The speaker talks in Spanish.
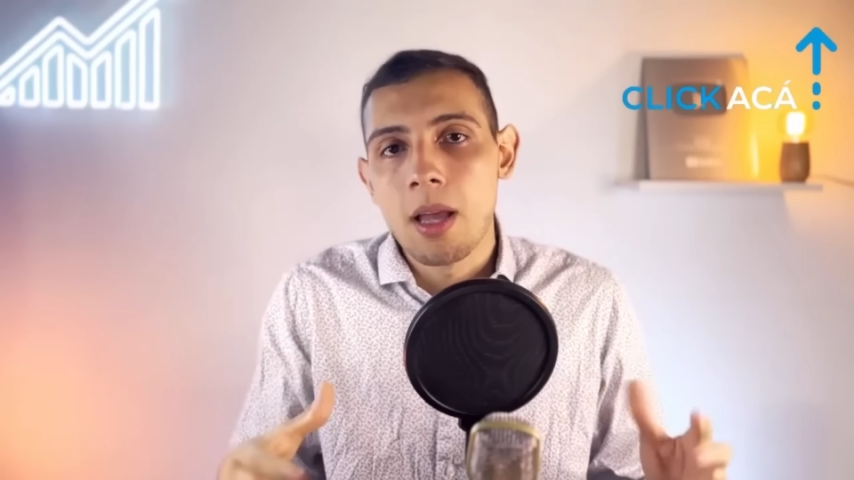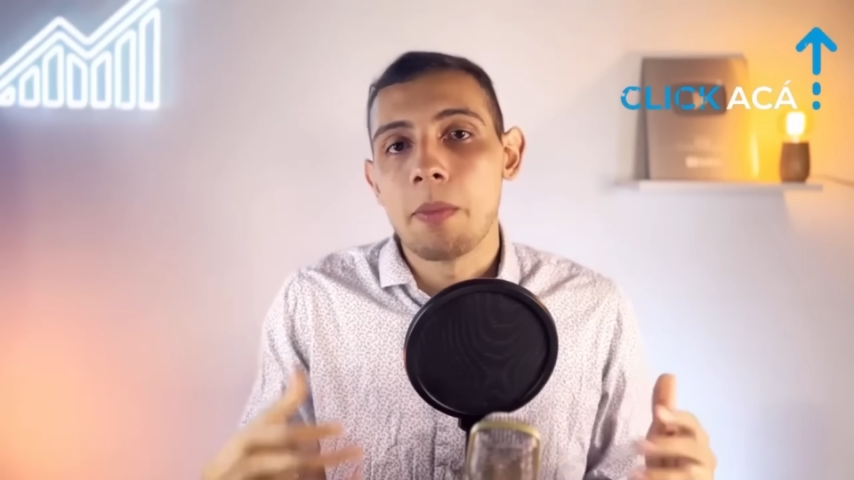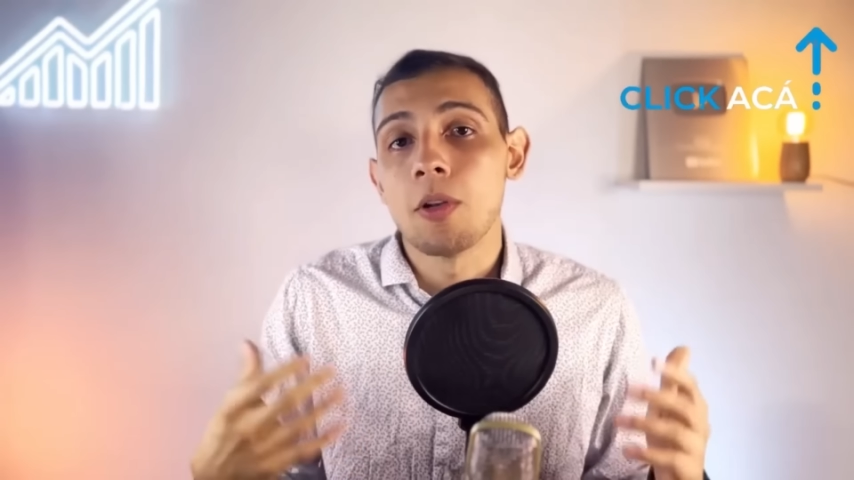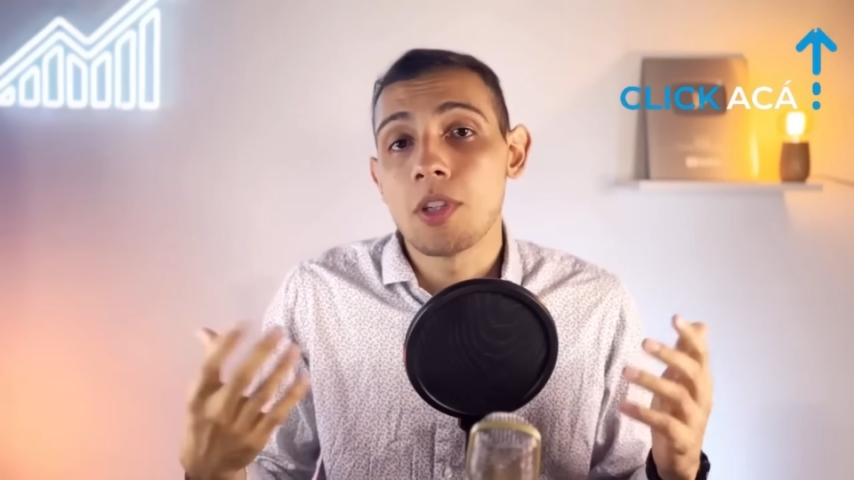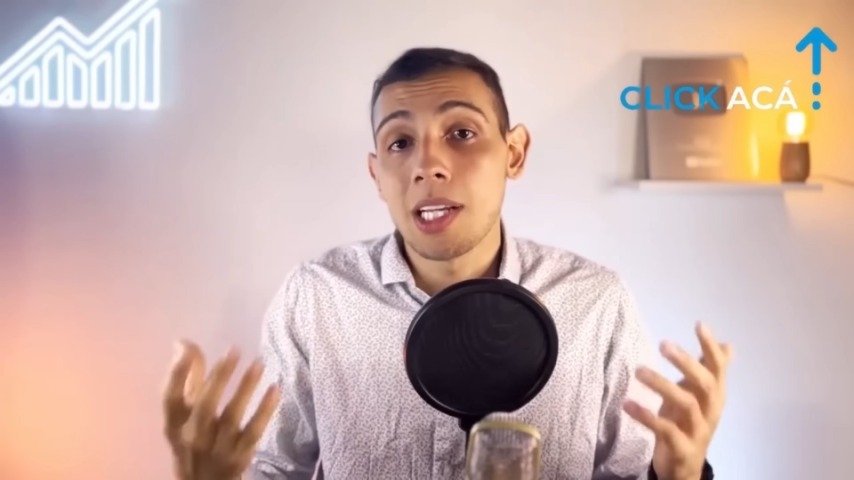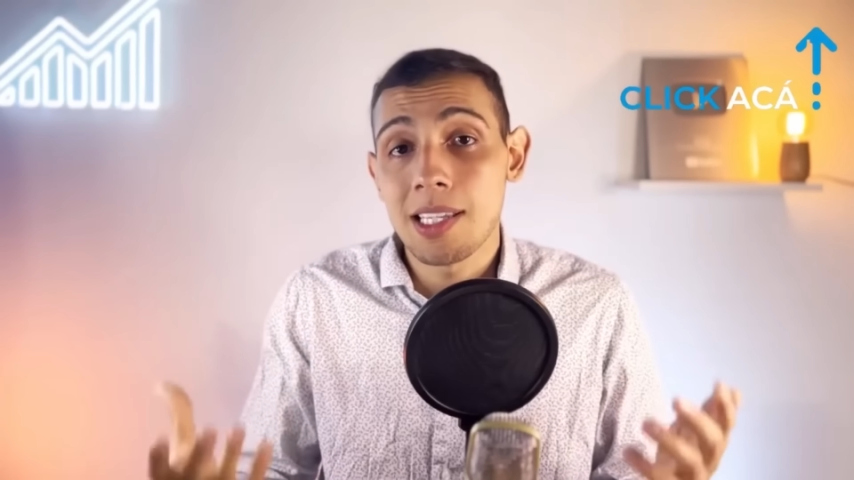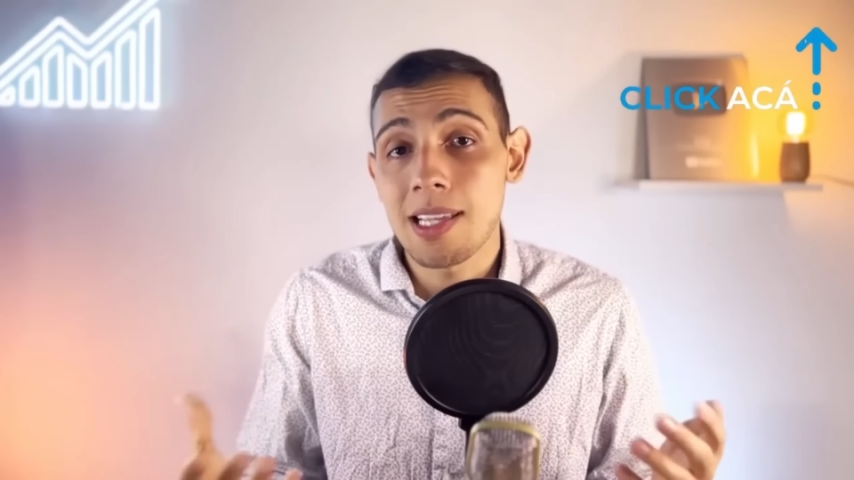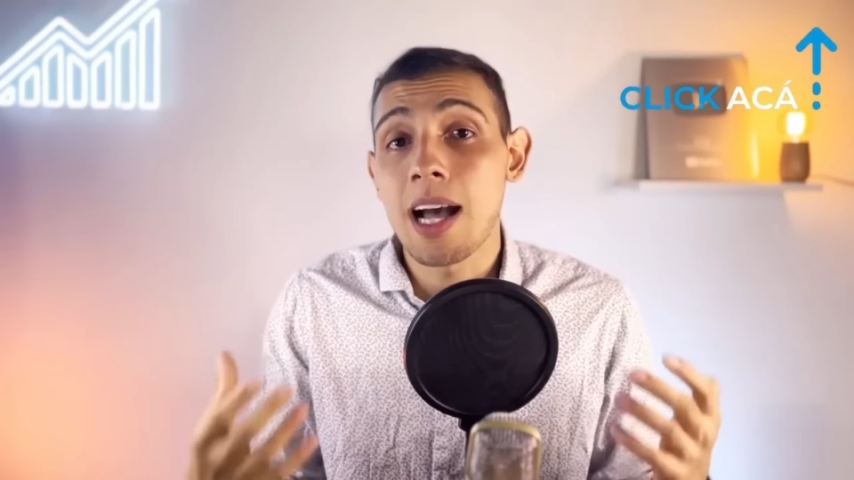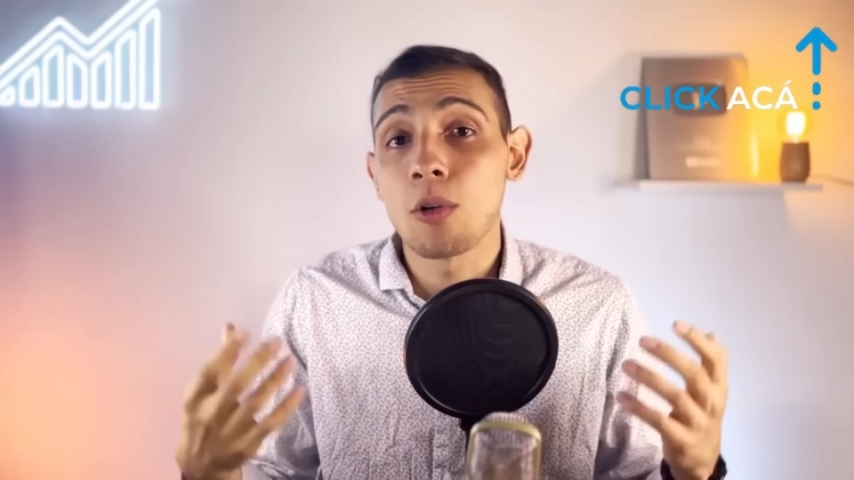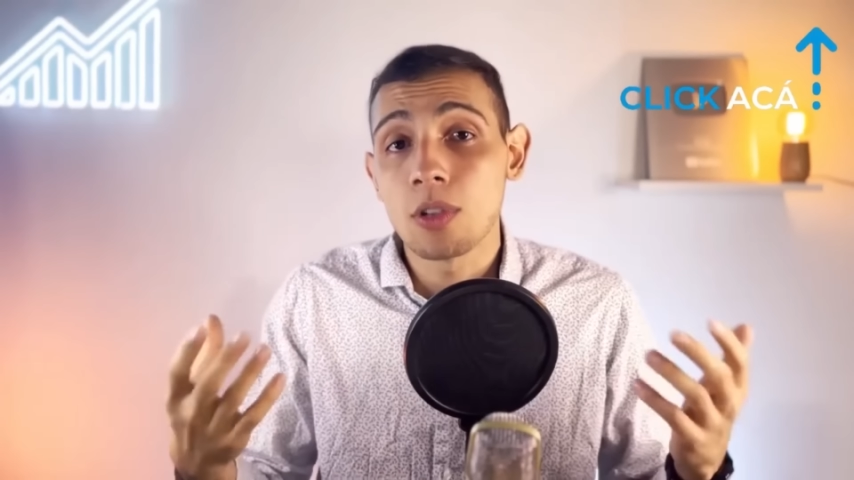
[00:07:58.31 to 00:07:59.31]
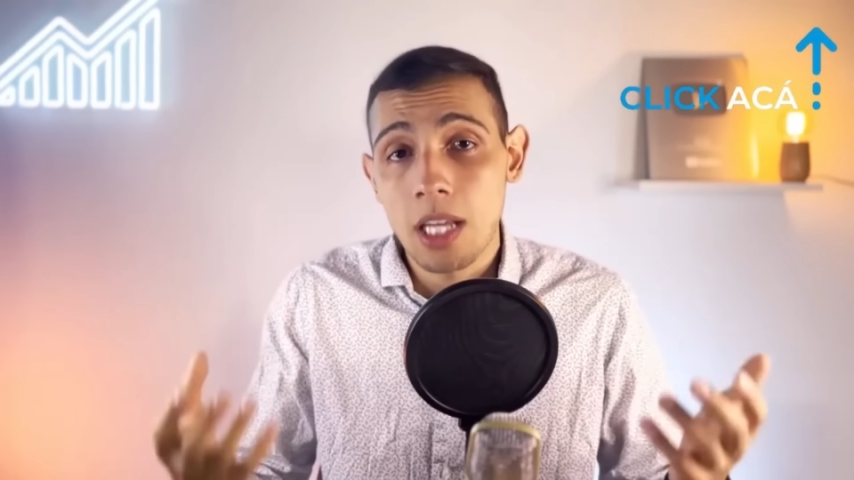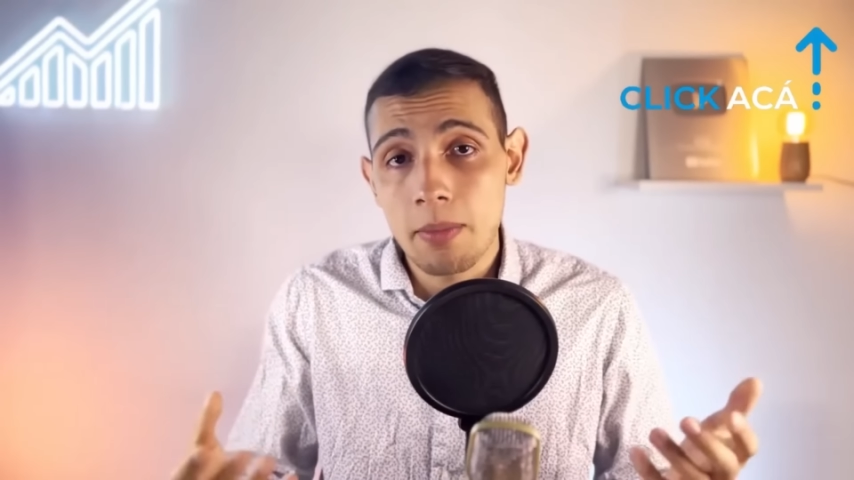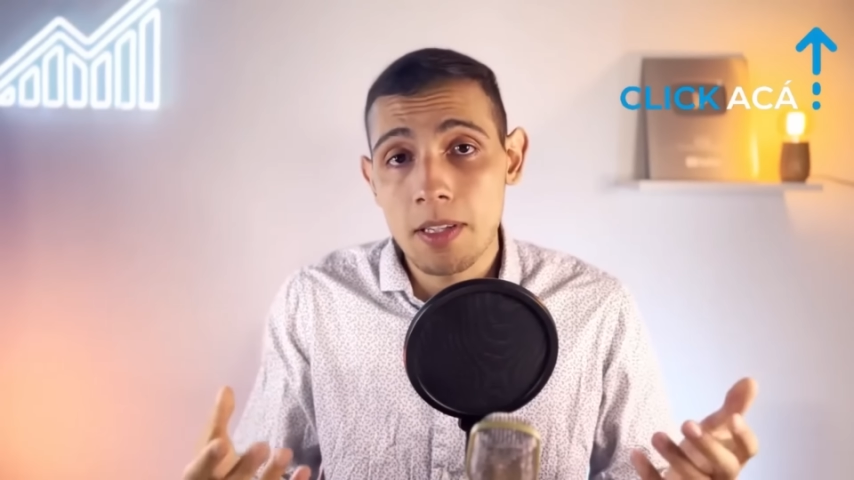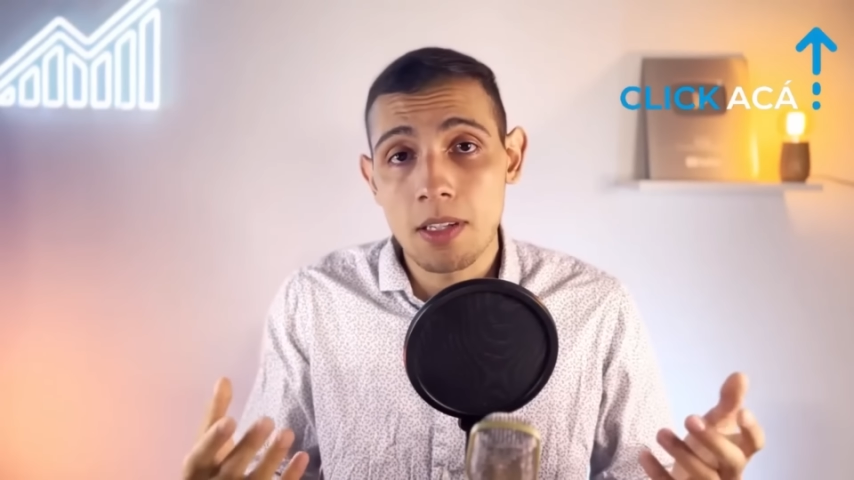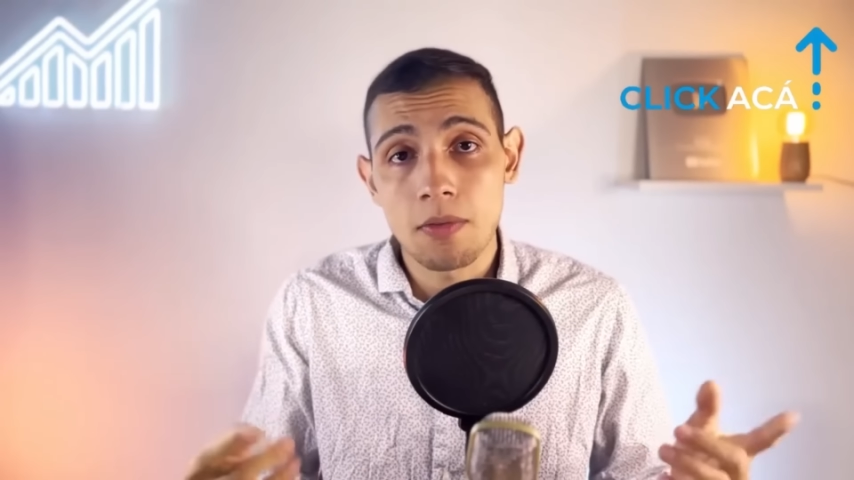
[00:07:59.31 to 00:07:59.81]
Pero si querés ahondar
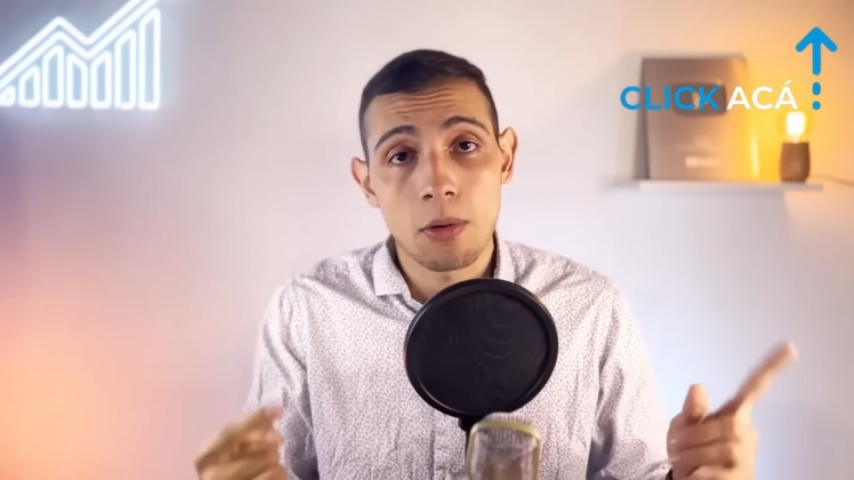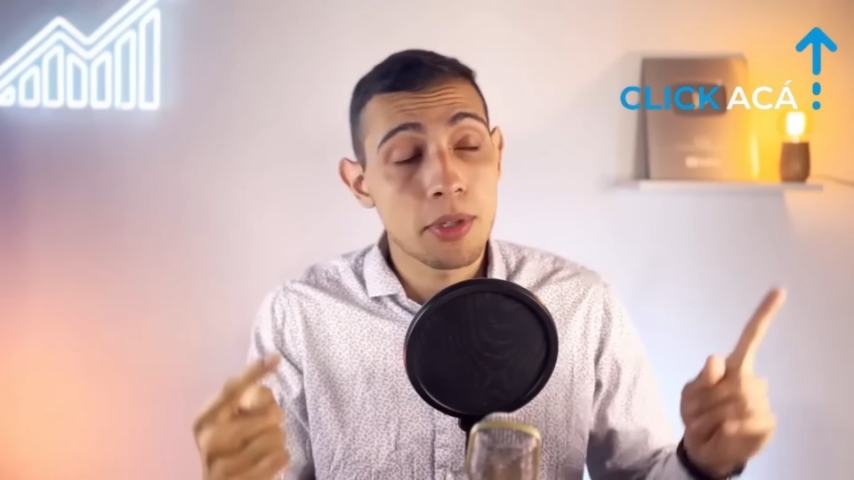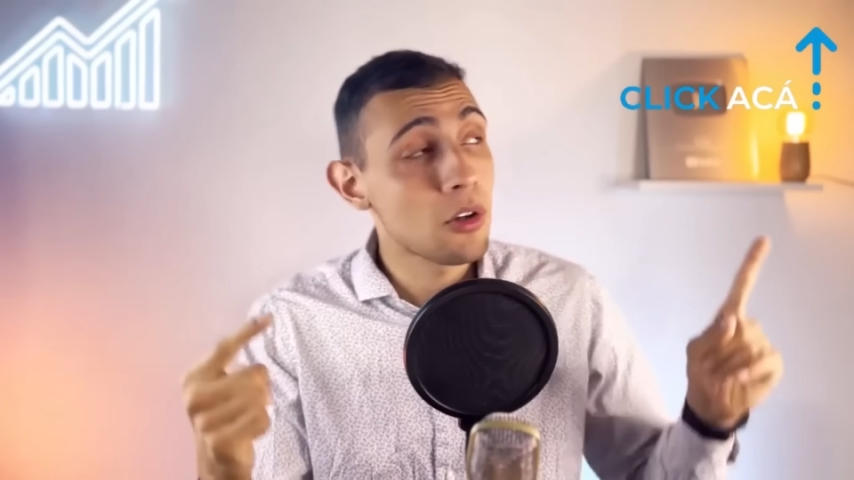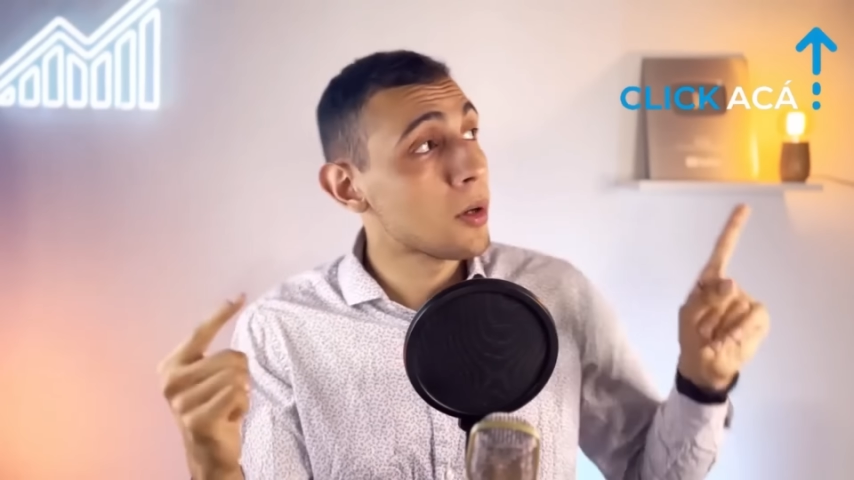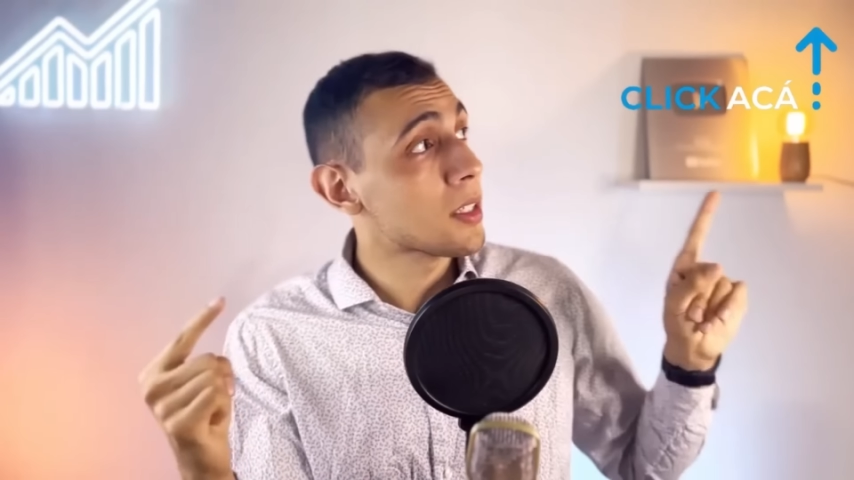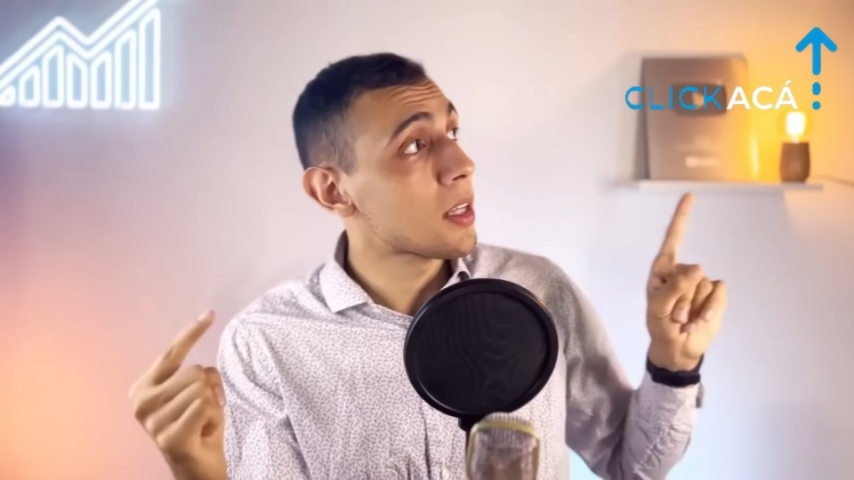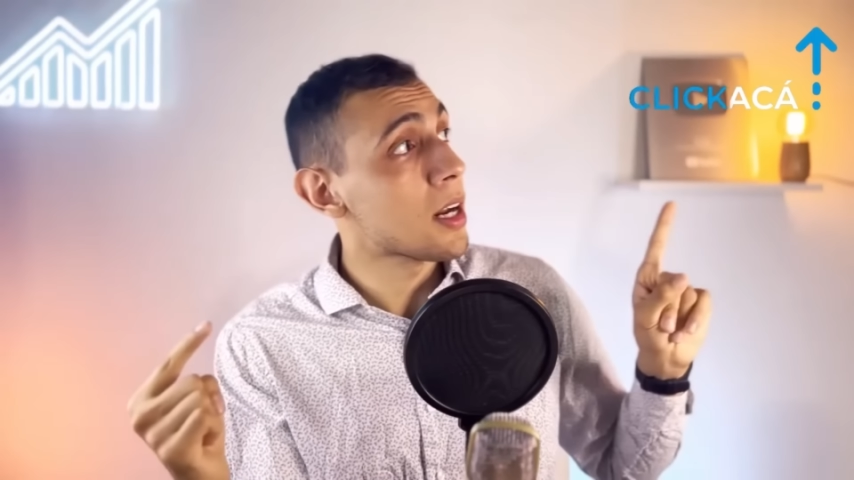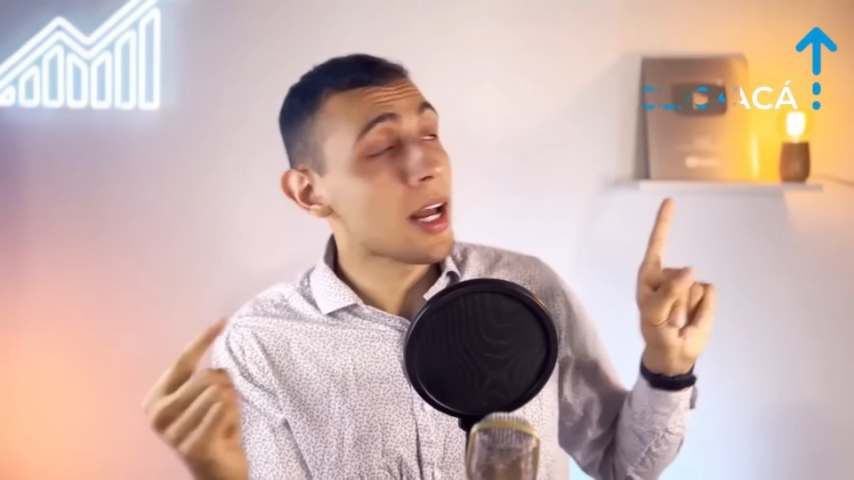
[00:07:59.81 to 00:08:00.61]
más en información lo vas a tener